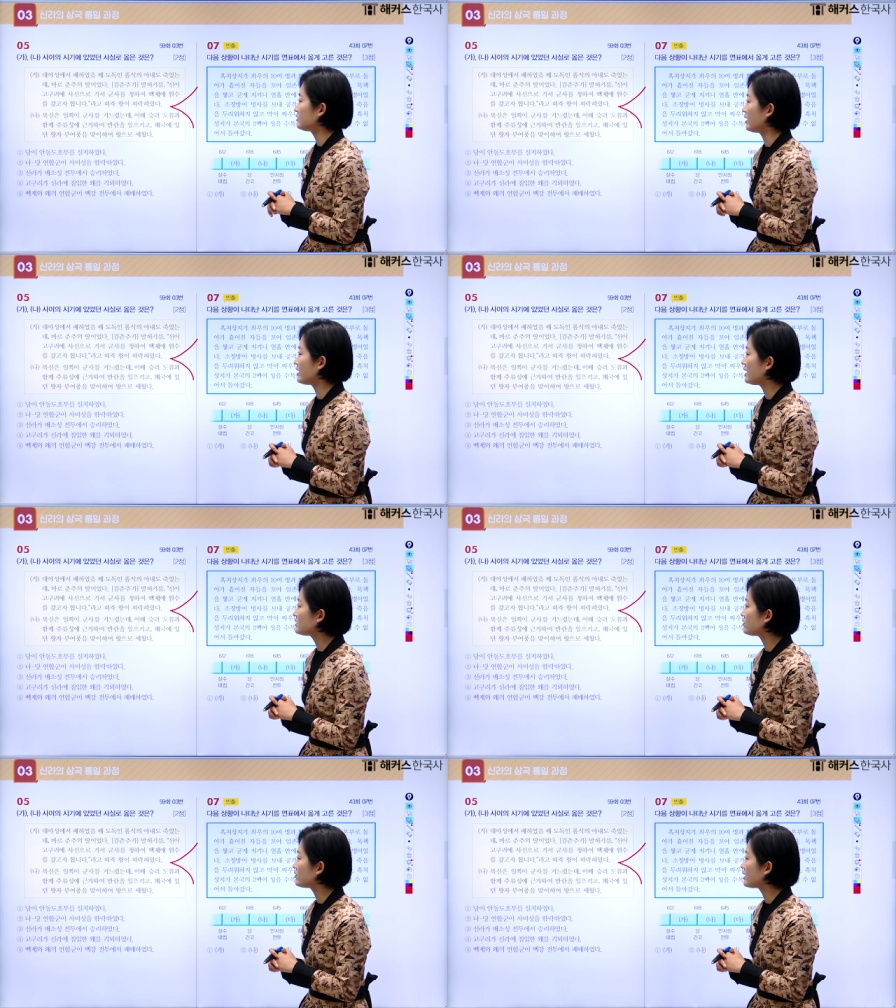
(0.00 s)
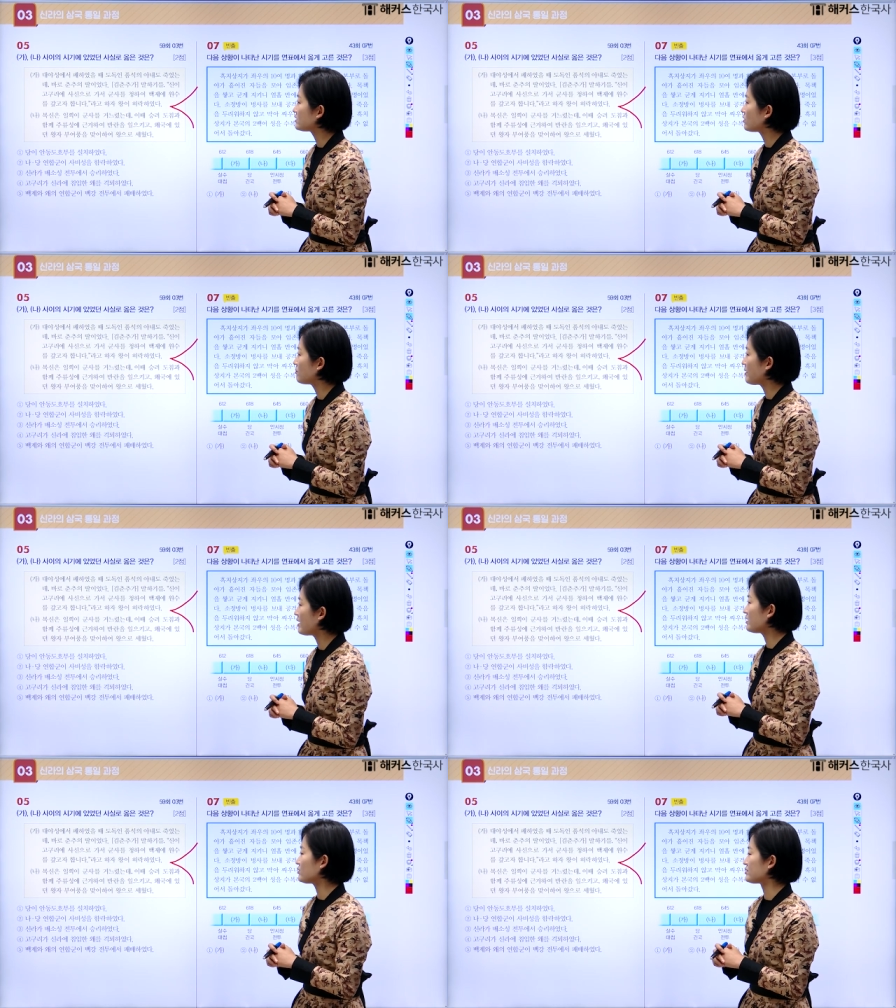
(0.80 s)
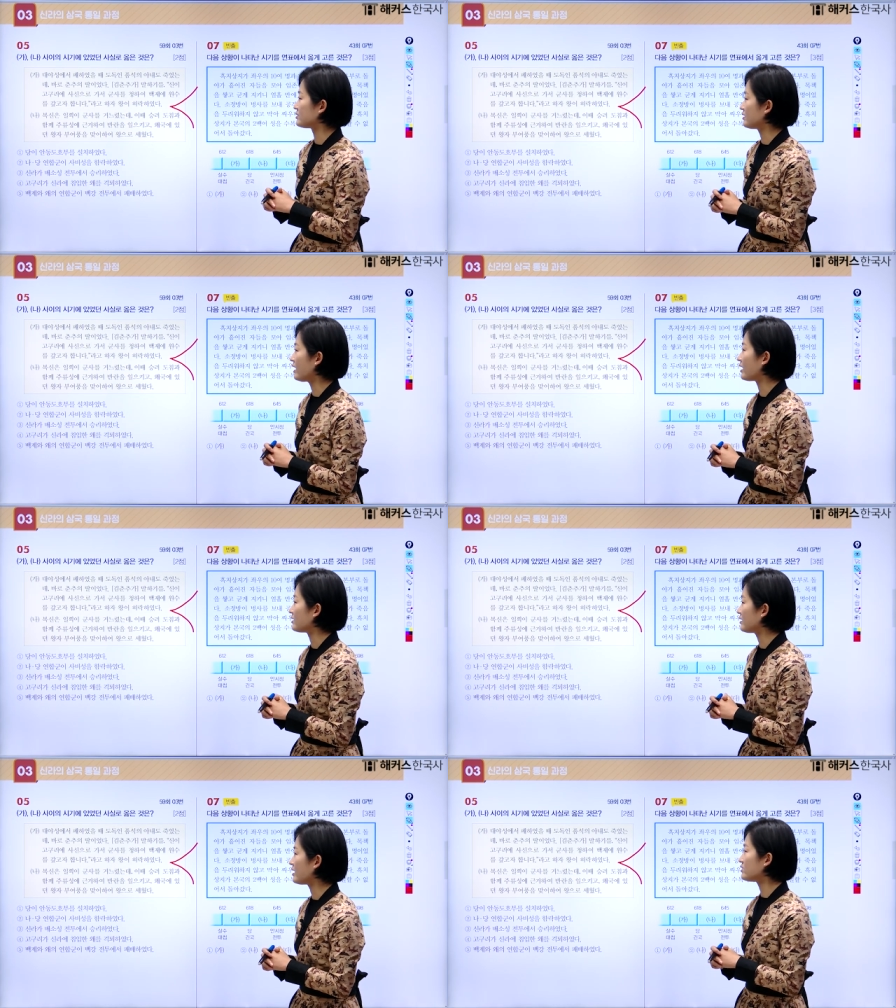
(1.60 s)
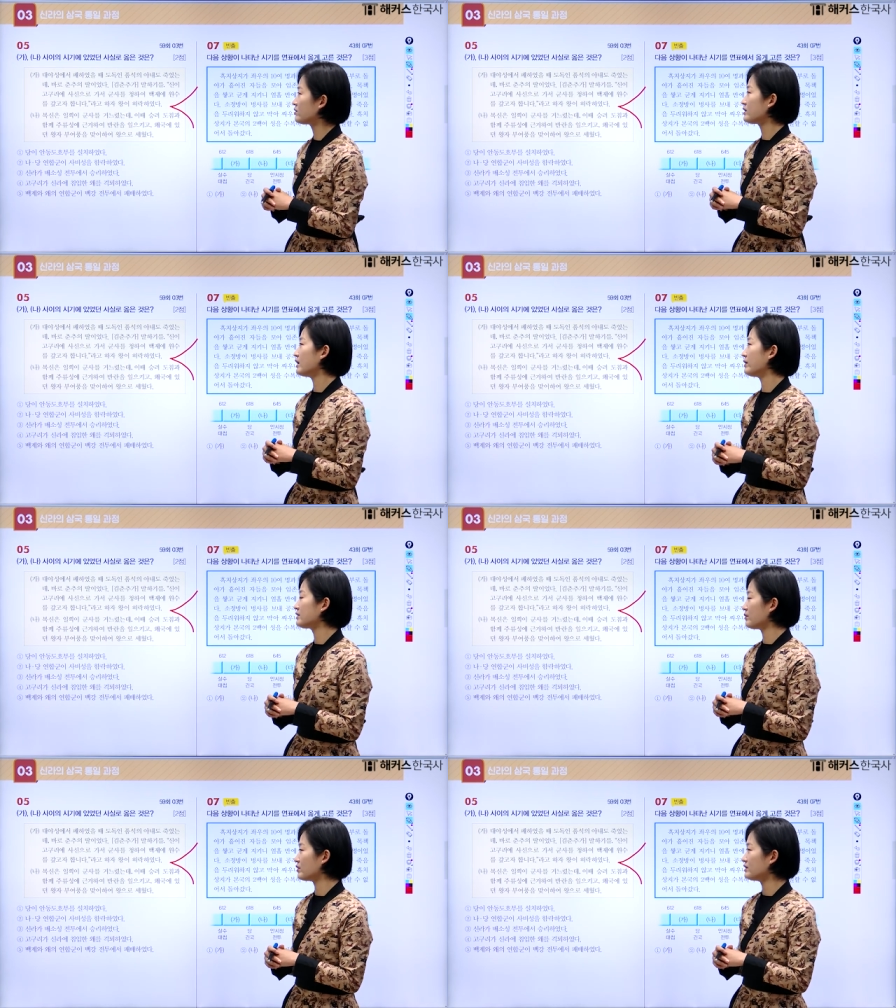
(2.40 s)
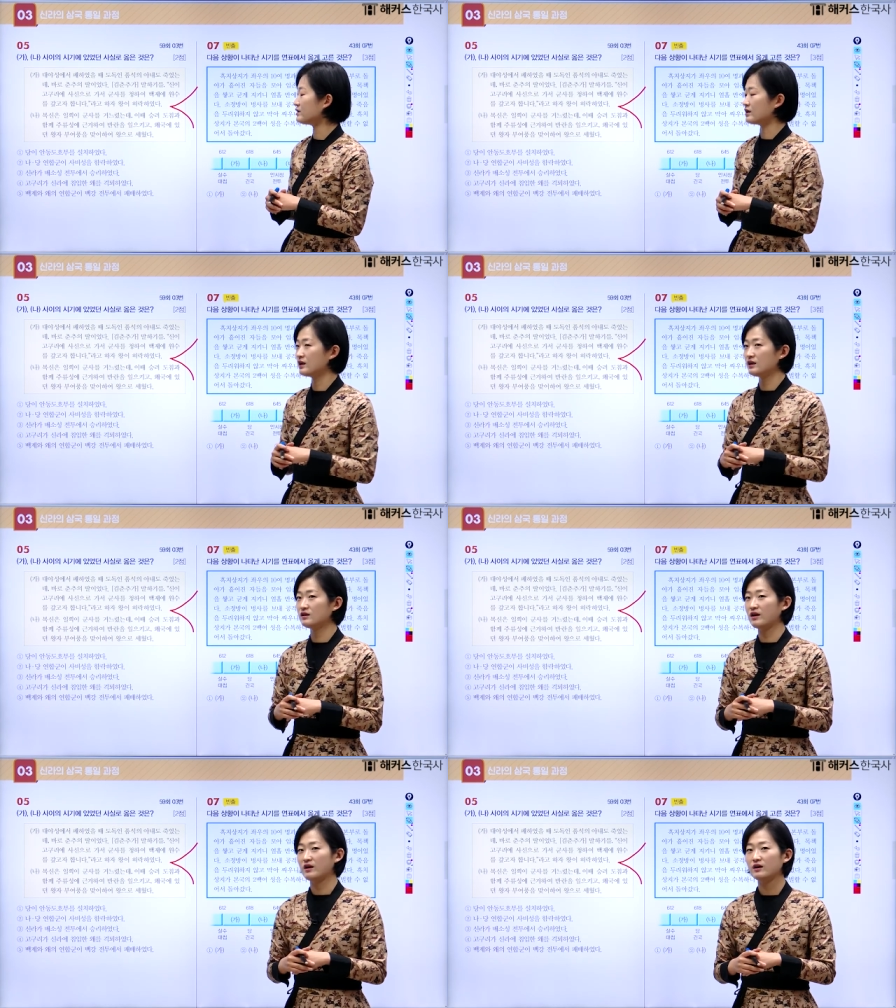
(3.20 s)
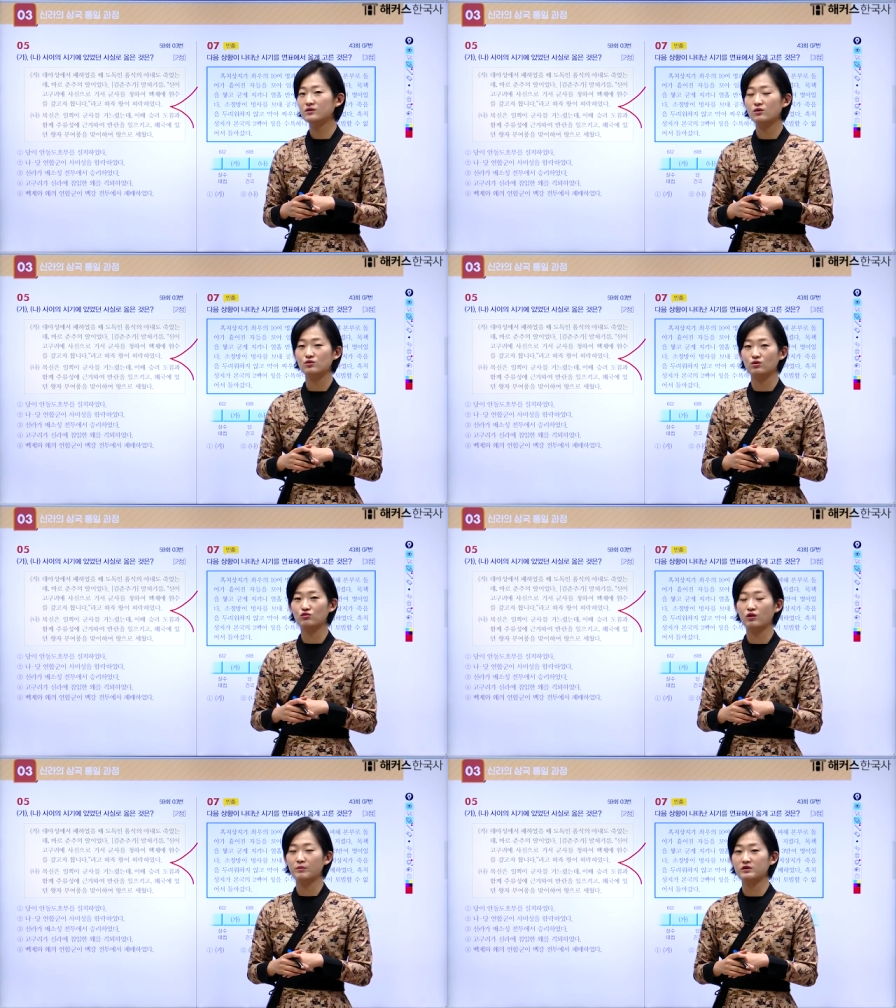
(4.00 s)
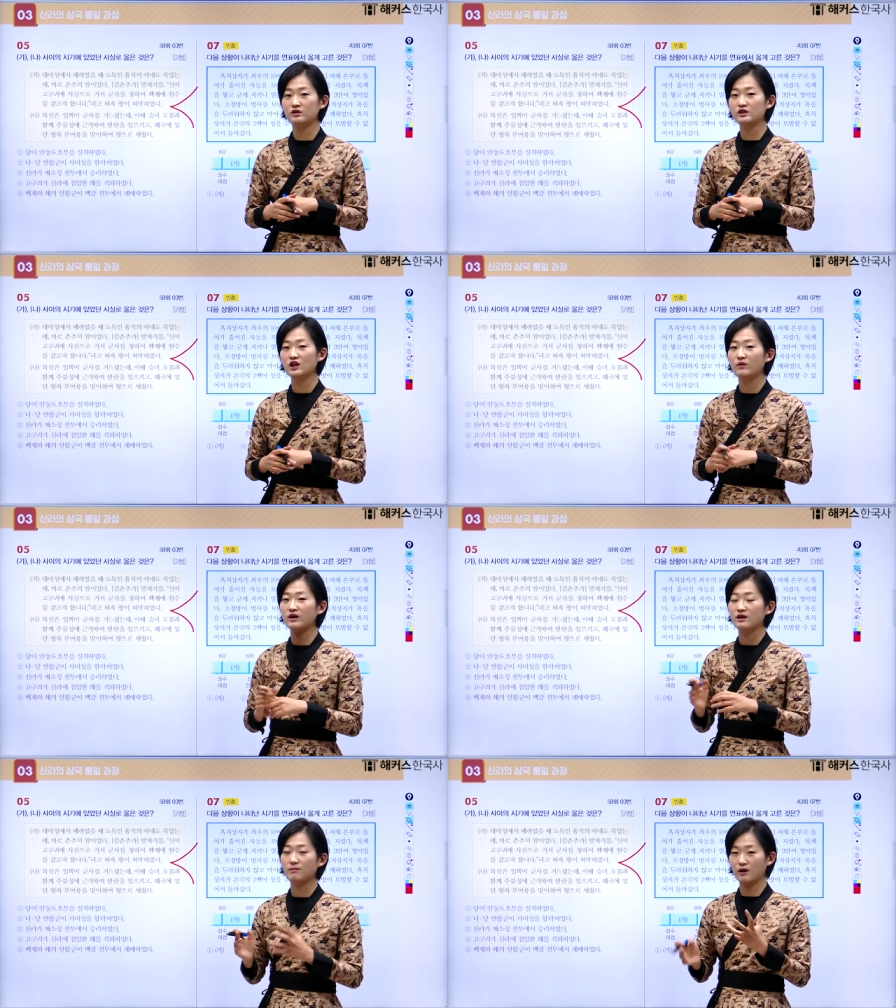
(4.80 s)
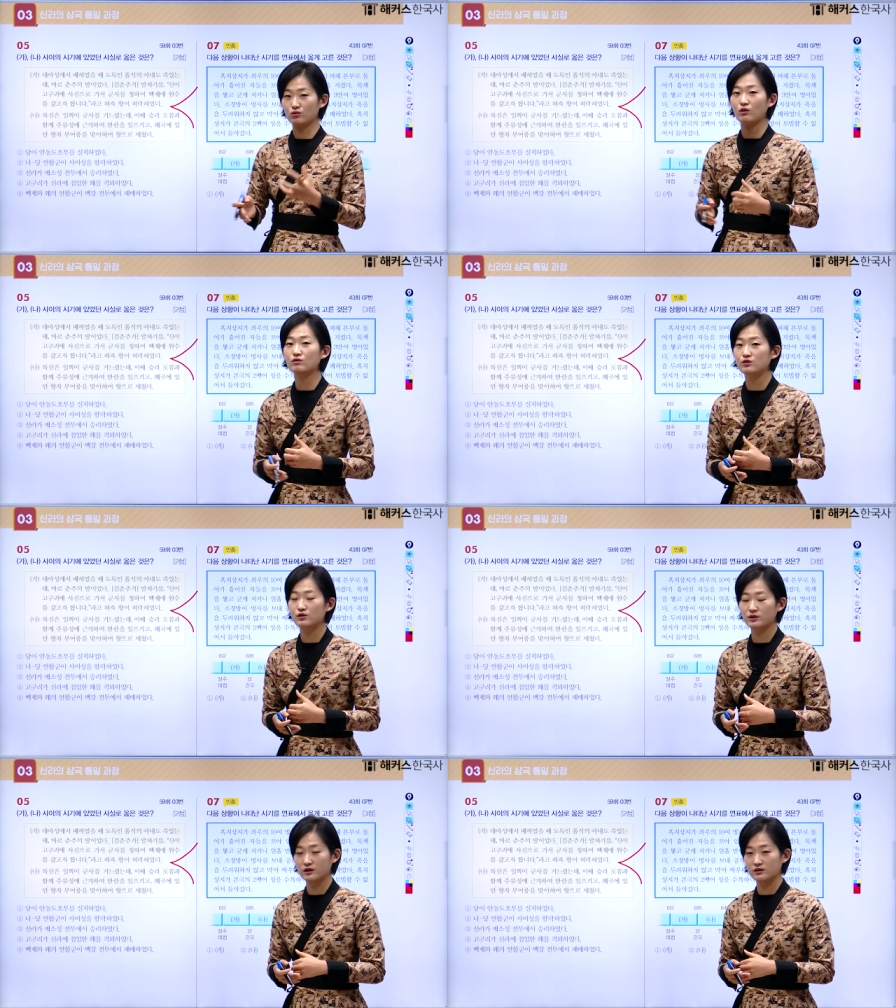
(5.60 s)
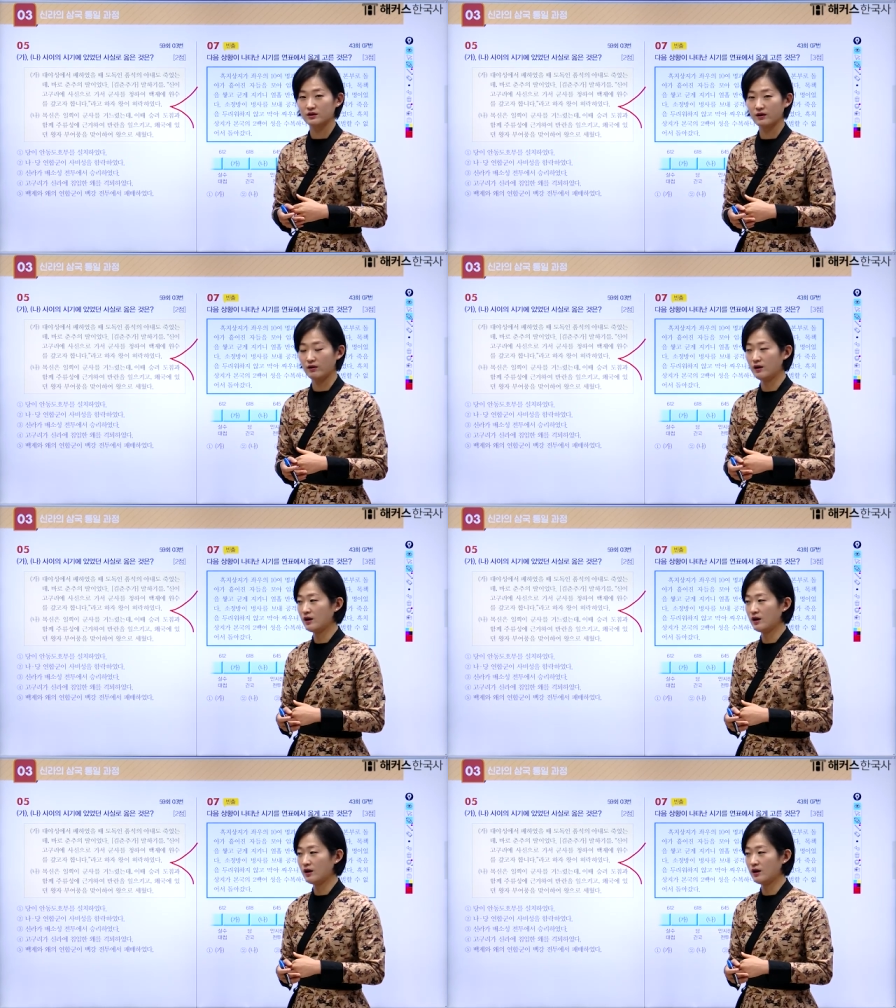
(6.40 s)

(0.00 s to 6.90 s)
대야성에서 패하였을 때 대야성이 나왔다면이 대야성 전투하면 의자왕이 바로 떠오르셔야 되는데요.